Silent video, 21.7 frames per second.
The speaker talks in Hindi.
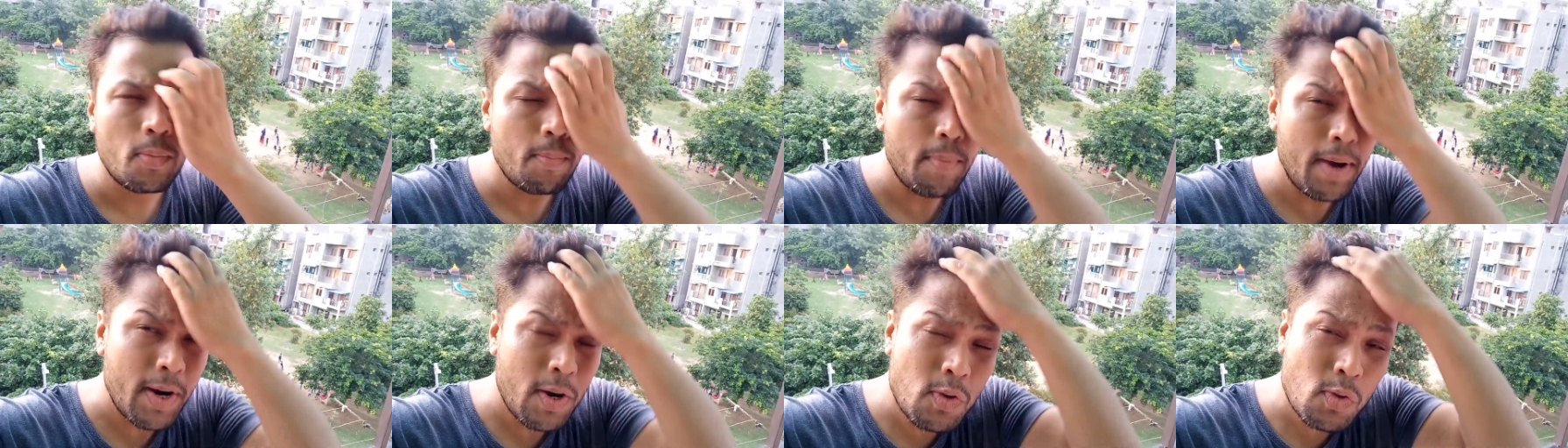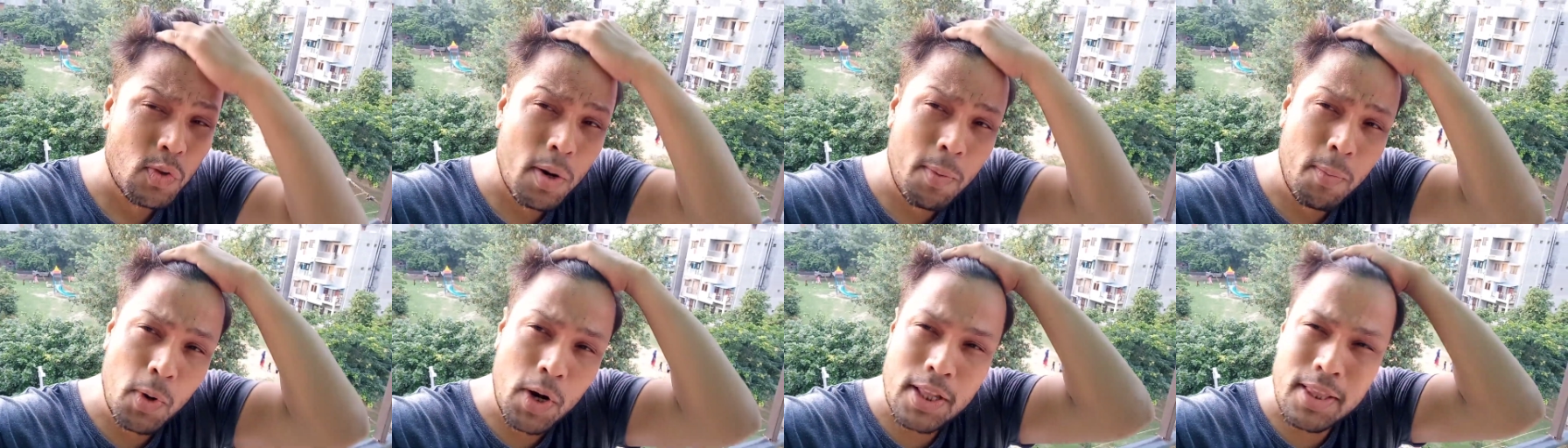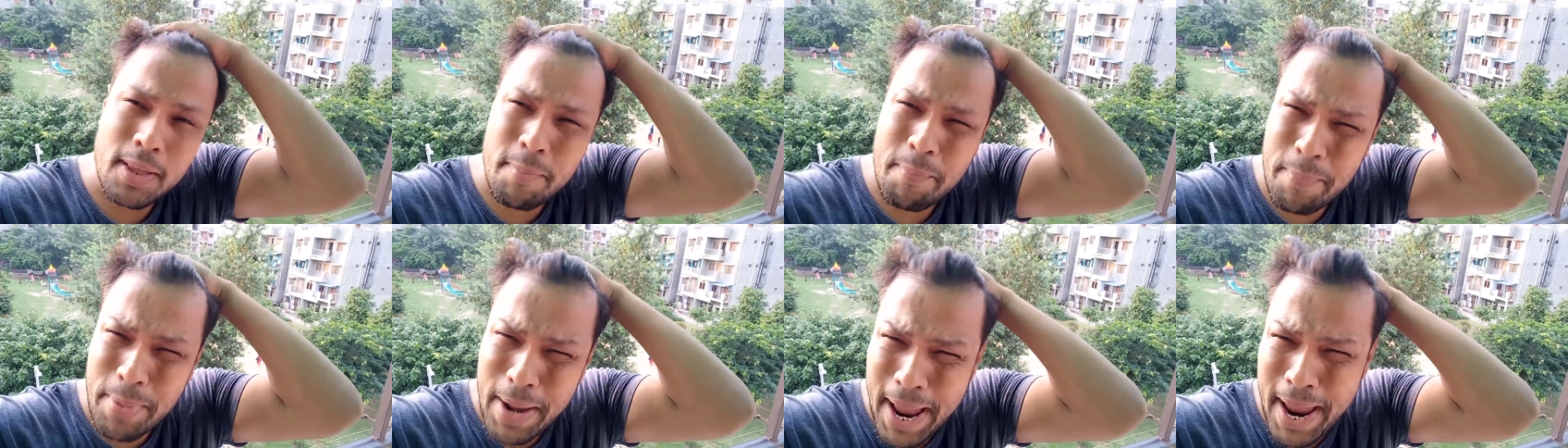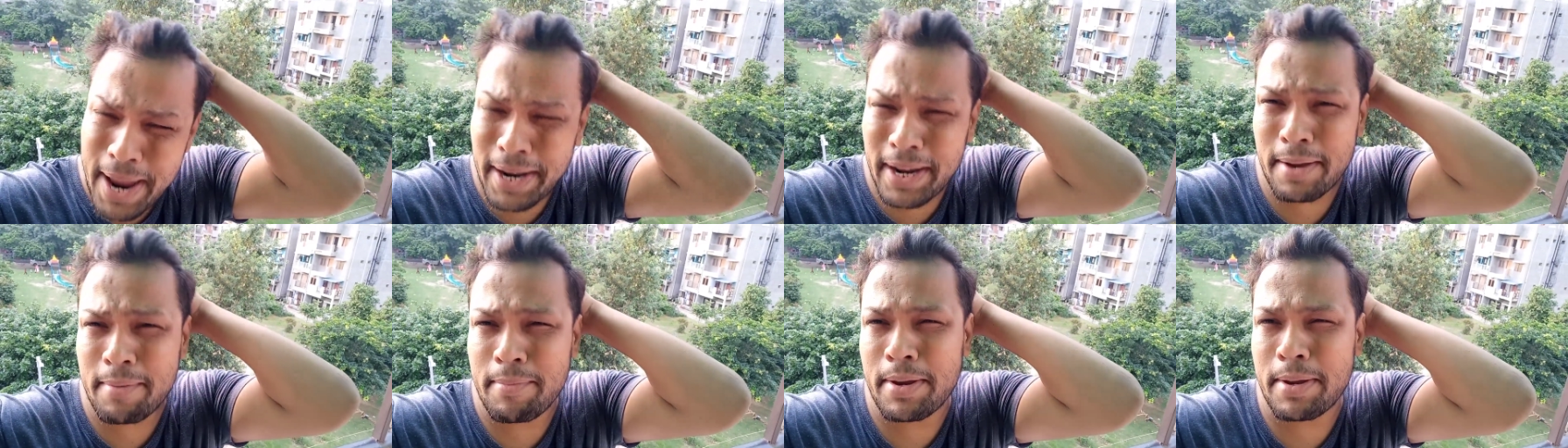मैंने उसको बोला था
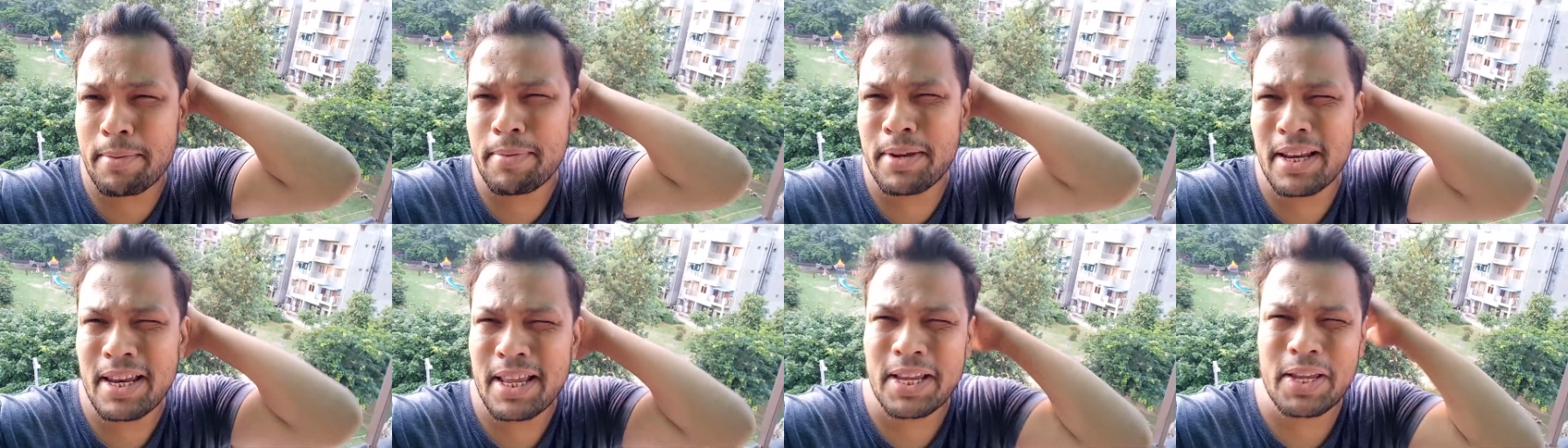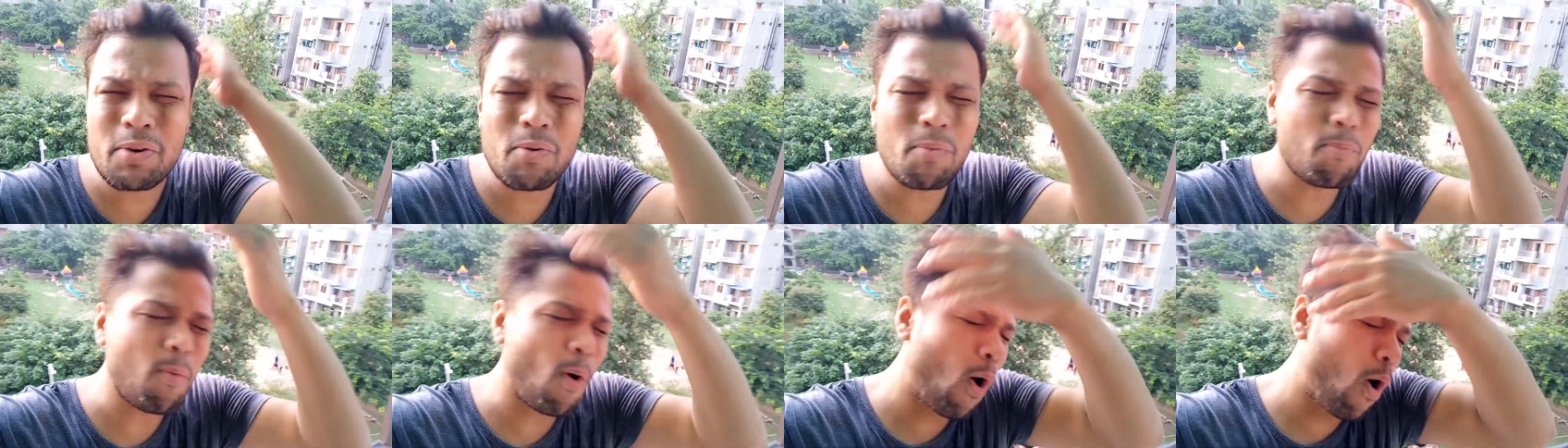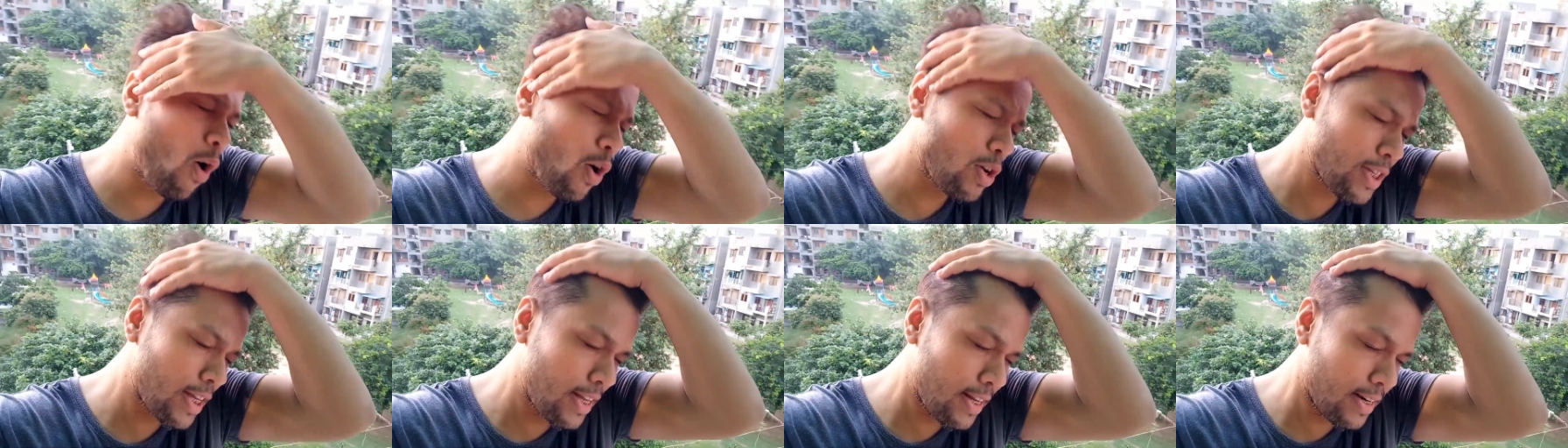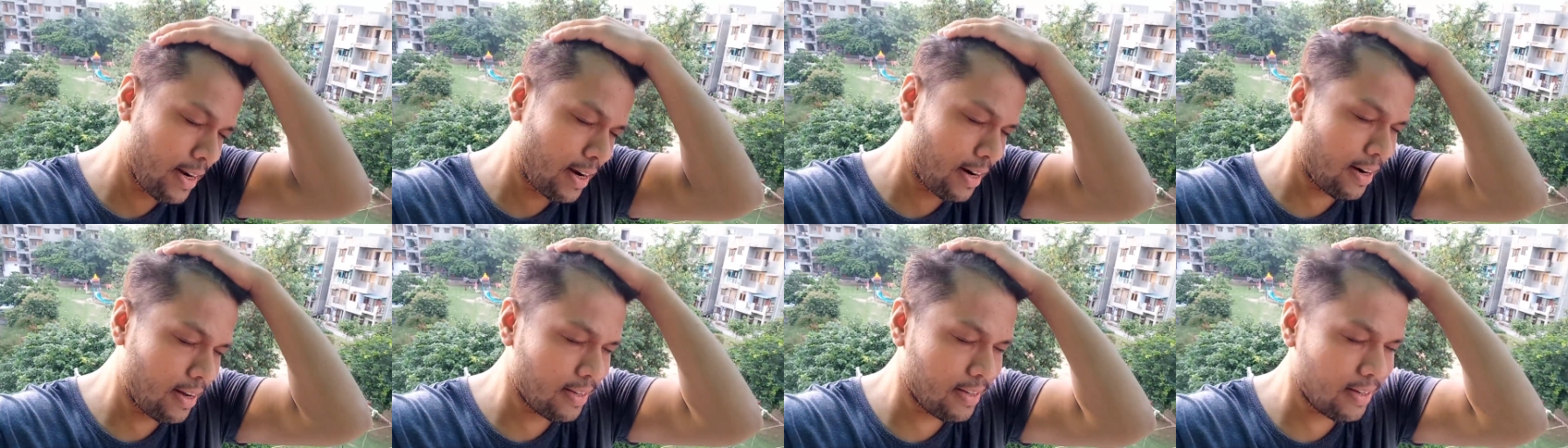प्रैंक है बेबी लेकिन वो बहुत ज़्यादा
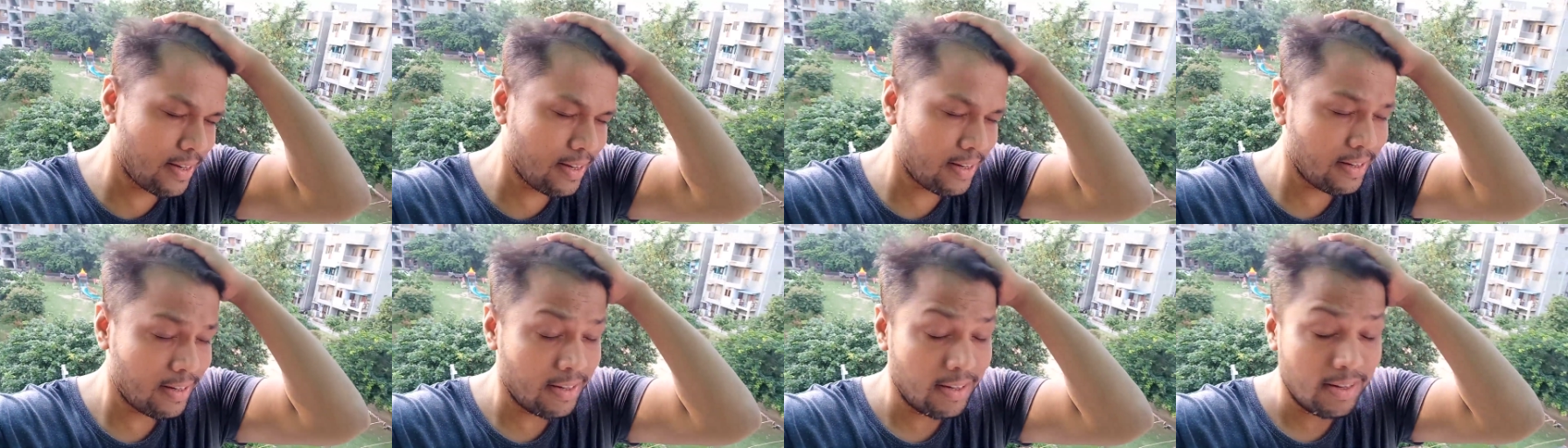नाराज़ है